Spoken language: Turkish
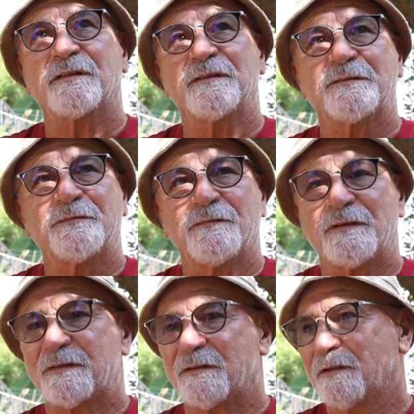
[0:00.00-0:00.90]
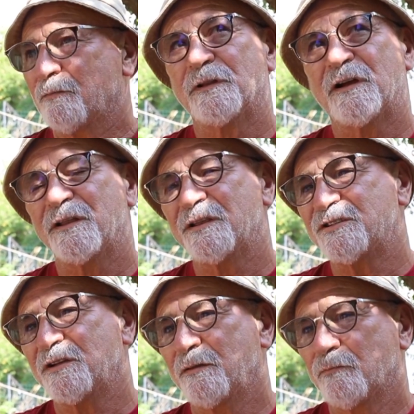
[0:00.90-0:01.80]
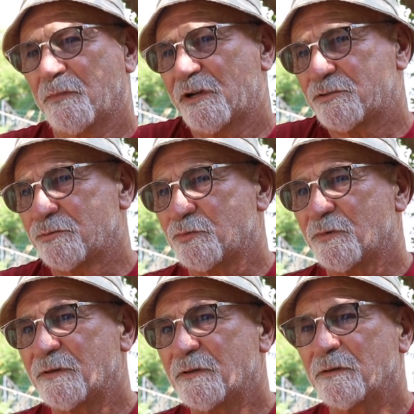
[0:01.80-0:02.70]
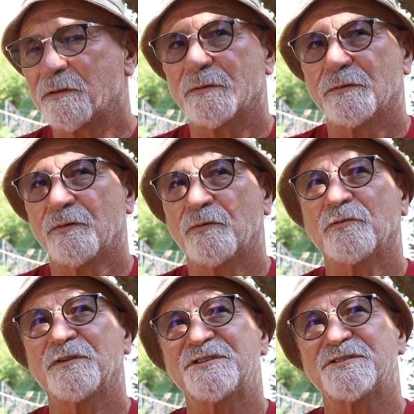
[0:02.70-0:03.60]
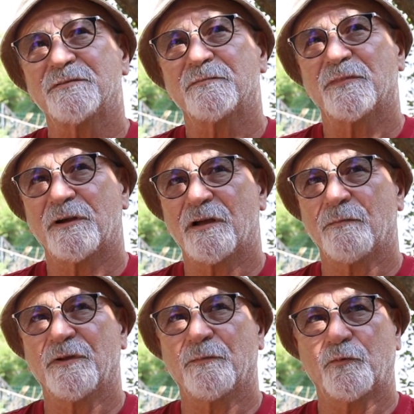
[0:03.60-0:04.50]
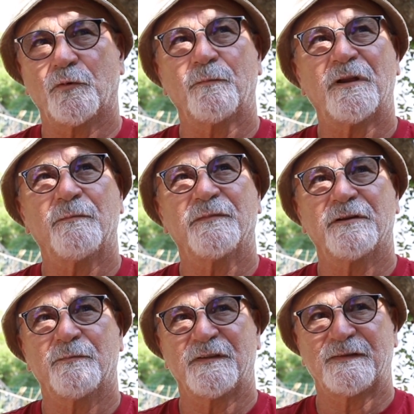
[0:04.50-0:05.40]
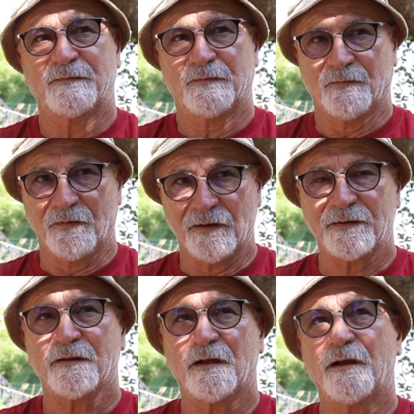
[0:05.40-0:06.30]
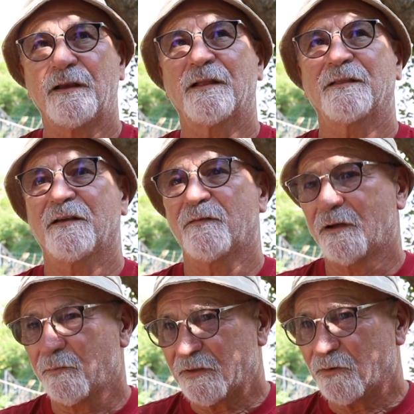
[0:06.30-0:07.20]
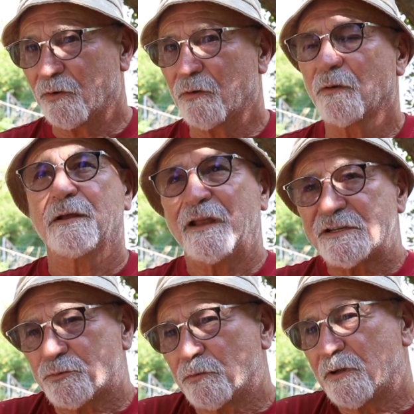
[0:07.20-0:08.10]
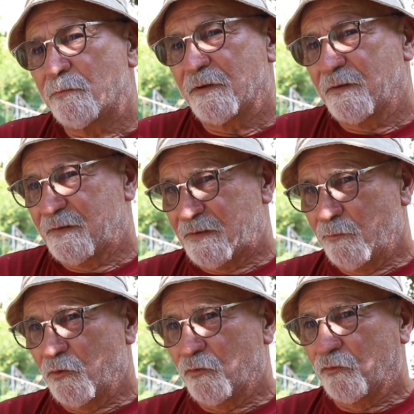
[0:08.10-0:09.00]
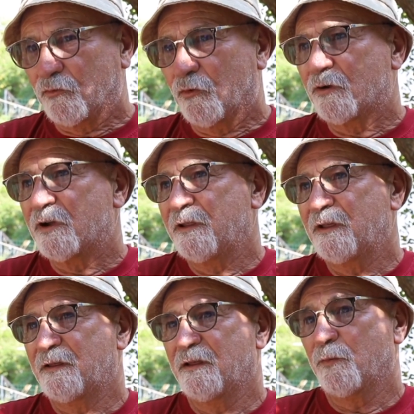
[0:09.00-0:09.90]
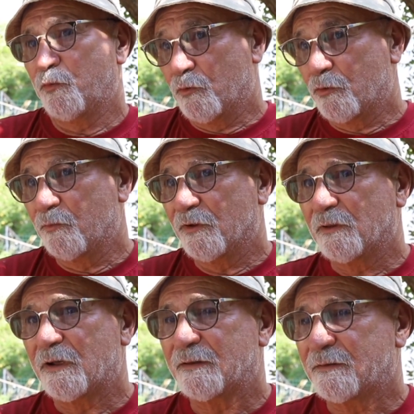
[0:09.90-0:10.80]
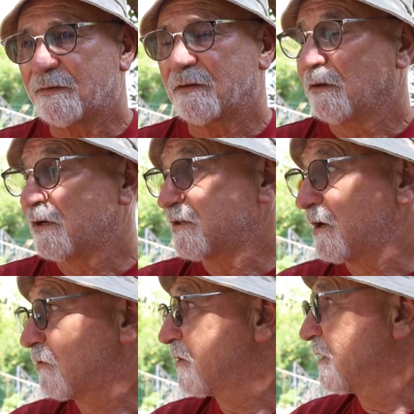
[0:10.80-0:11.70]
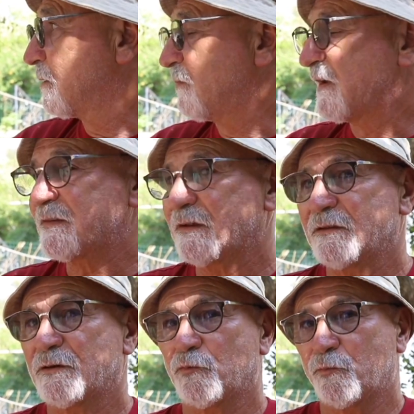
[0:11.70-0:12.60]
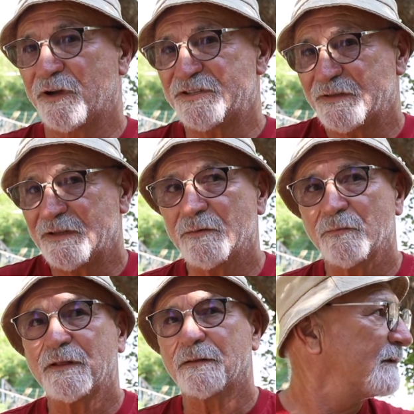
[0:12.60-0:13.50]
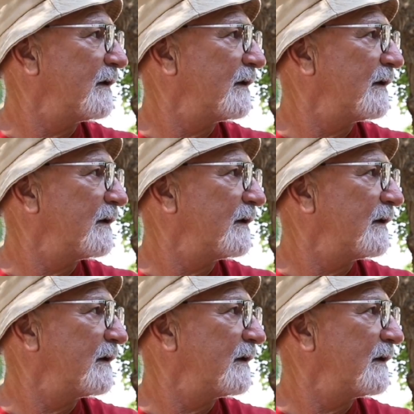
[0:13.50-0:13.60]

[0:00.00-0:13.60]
Akdeniz meyvesini narenciyenin baş düşmanı. Onun için baya bir problemlerimiz var. Halen devam ediyor. İlaç kullanmak istemiyoruz. Organik yapıyorum yıllardır. Aşağı yukarı 25 senedir bu bahçedeyim ben.